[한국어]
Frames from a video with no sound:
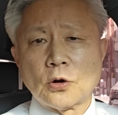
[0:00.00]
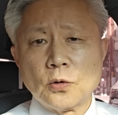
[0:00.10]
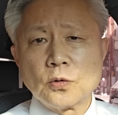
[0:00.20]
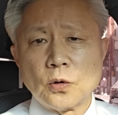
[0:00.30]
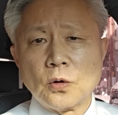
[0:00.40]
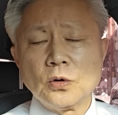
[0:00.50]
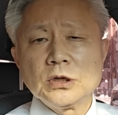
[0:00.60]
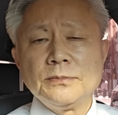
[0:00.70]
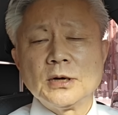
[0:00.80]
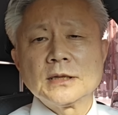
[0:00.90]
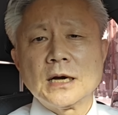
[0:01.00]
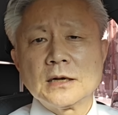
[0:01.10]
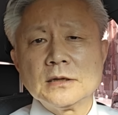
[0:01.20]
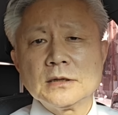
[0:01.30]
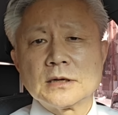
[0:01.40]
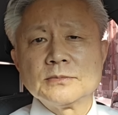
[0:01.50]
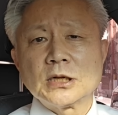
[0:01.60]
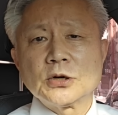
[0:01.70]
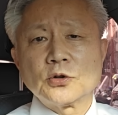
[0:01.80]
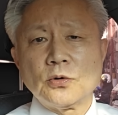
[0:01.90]
나오고 이 명단은
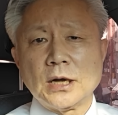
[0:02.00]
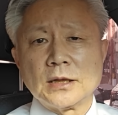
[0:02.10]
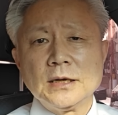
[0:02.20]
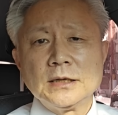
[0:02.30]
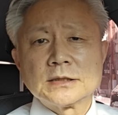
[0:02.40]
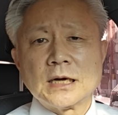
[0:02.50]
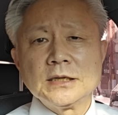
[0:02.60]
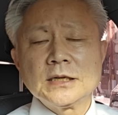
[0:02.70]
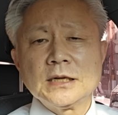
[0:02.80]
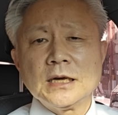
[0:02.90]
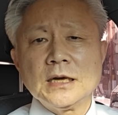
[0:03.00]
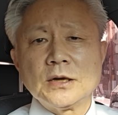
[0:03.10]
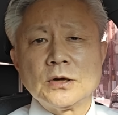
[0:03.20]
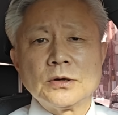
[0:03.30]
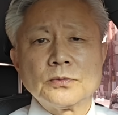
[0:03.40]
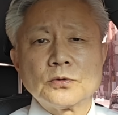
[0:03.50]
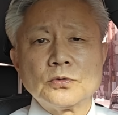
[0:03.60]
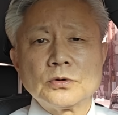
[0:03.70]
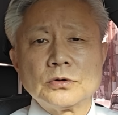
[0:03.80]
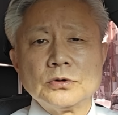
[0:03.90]
검찰이 그동안 자 여기에 예,
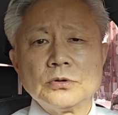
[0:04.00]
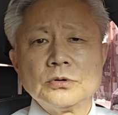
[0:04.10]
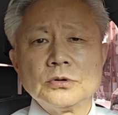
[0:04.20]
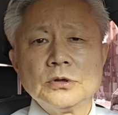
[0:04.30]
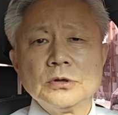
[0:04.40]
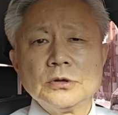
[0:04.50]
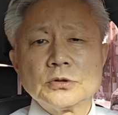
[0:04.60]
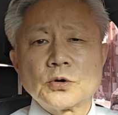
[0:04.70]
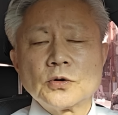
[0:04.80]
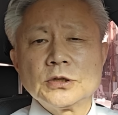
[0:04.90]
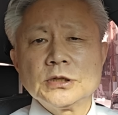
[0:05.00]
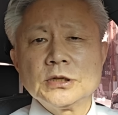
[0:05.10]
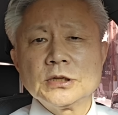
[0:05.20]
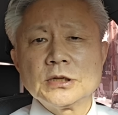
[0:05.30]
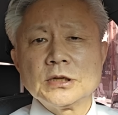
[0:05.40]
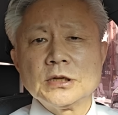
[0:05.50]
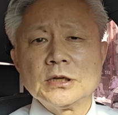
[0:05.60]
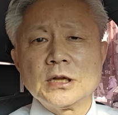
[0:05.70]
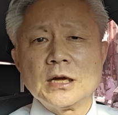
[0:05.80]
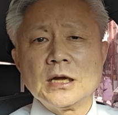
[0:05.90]
그
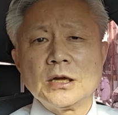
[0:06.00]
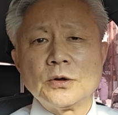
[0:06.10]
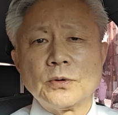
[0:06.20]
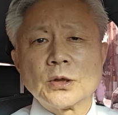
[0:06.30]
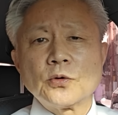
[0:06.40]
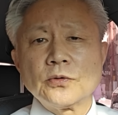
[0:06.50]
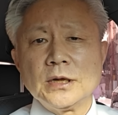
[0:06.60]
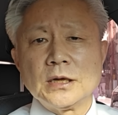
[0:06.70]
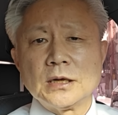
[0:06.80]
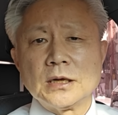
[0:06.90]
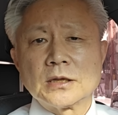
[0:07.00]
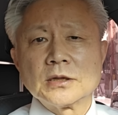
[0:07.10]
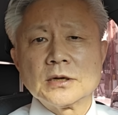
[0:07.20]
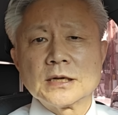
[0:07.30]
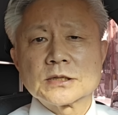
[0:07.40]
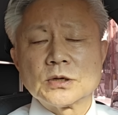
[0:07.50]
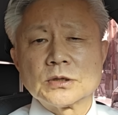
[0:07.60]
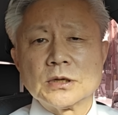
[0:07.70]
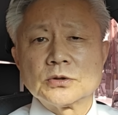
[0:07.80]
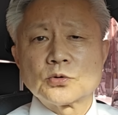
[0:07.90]
송영길의 예, 외통이 예, 등등해서
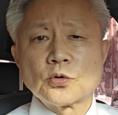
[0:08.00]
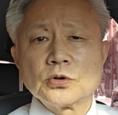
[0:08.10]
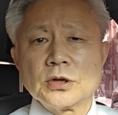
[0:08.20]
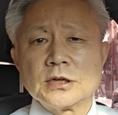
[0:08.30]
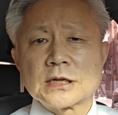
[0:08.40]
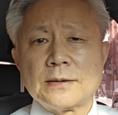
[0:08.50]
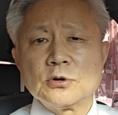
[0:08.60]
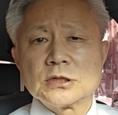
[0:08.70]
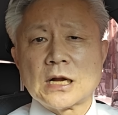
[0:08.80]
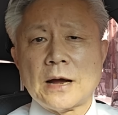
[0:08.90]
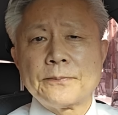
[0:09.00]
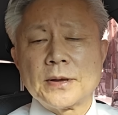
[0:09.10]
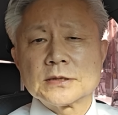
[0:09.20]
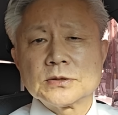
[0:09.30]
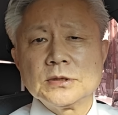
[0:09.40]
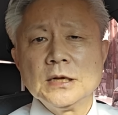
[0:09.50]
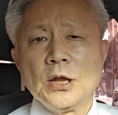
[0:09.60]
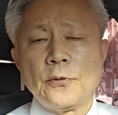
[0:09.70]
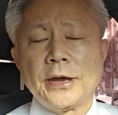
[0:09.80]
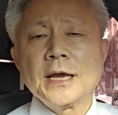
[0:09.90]
어, 동영길 사무실 앞에서
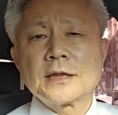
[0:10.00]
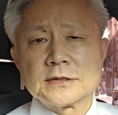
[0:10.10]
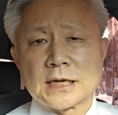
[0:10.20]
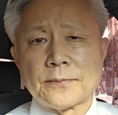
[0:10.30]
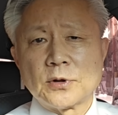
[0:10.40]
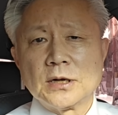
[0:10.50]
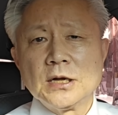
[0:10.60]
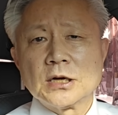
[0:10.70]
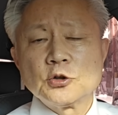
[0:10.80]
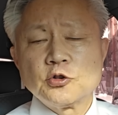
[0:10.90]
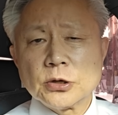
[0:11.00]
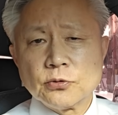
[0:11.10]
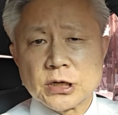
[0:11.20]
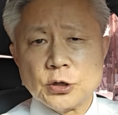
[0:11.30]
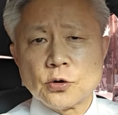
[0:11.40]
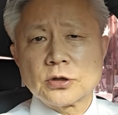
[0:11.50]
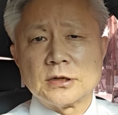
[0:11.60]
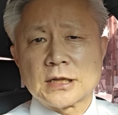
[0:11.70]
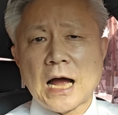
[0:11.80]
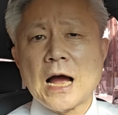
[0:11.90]
회의했던 사람들 그 출입국
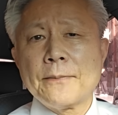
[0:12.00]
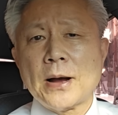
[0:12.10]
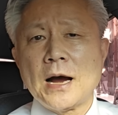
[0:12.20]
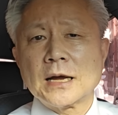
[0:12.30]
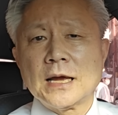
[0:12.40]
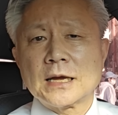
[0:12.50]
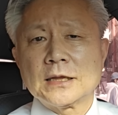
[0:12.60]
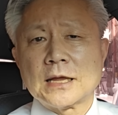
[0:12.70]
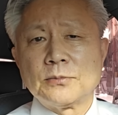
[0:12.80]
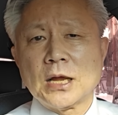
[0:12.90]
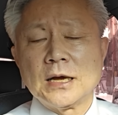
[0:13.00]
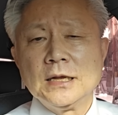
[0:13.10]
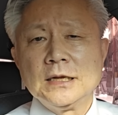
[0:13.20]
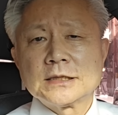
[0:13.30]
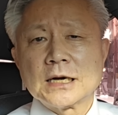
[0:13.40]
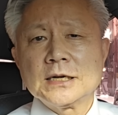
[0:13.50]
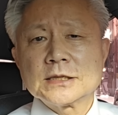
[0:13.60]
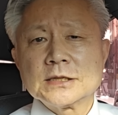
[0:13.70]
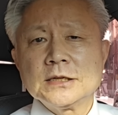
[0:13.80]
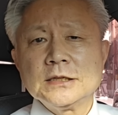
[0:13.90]
기록들 다 파악했기 때문에 자
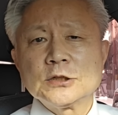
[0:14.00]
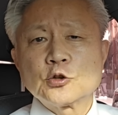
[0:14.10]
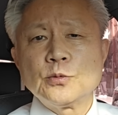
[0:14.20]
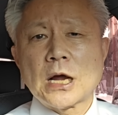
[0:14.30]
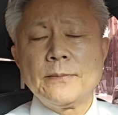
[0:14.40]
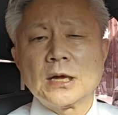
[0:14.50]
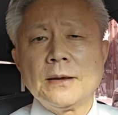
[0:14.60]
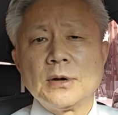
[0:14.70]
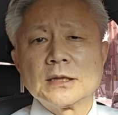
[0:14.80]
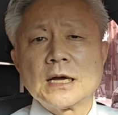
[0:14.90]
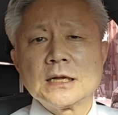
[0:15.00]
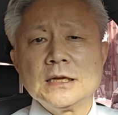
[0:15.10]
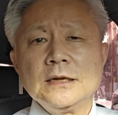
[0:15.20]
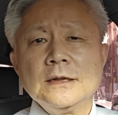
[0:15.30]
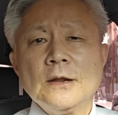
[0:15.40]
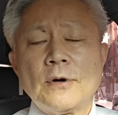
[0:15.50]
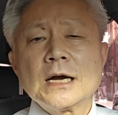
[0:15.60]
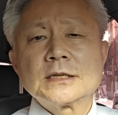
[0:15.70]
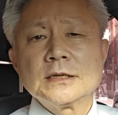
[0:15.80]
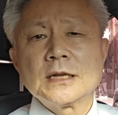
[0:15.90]
그래서 이 21명의 명단이
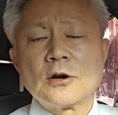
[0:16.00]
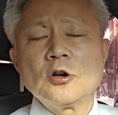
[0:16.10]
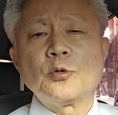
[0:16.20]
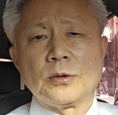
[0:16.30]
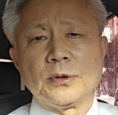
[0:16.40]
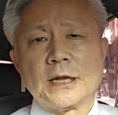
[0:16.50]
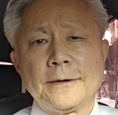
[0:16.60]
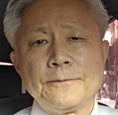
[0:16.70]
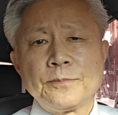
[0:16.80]
확정된 걸로 보입니다.